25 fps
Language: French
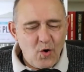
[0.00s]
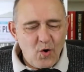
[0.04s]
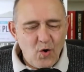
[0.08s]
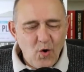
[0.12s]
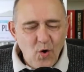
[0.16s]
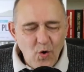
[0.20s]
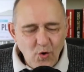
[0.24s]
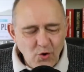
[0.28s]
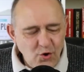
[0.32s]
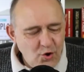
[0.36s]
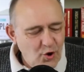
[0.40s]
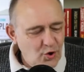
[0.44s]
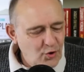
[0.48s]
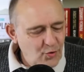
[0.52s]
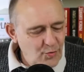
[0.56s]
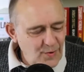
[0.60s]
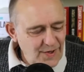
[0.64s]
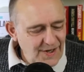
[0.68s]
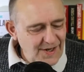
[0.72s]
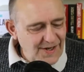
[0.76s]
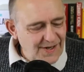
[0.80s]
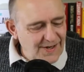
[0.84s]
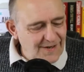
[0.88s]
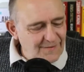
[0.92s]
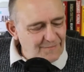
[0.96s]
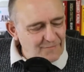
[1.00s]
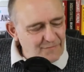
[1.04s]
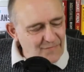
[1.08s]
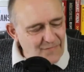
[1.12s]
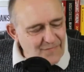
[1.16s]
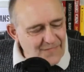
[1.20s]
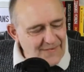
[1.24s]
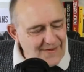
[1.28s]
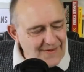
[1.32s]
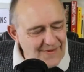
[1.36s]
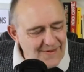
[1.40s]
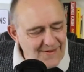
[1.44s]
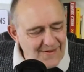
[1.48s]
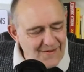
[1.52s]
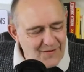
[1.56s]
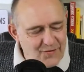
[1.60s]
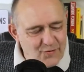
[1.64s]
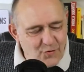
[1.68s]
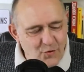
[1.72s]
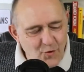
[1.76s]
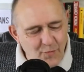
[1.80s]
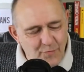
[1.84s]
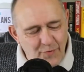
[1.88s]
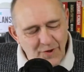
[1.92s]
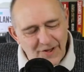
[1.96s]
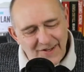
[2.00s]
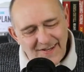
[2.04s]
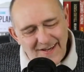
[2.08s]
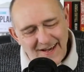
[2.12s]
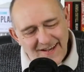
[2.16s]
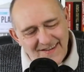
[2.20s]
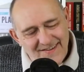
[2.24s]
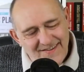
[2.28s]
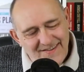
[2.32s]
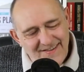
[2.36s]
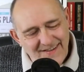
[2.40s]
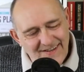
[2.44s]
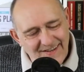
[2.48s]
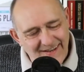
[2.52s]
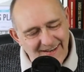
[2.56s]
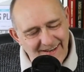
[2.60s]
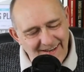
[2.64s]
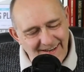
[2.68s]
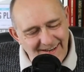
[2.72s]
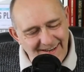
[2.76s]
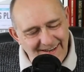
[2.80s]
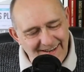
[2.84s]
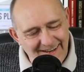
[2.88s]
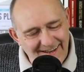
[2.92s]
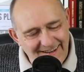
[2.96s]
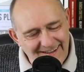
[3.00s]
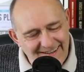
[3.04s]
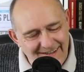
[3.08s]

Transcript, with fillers: Aujourd'hui, ce podcast est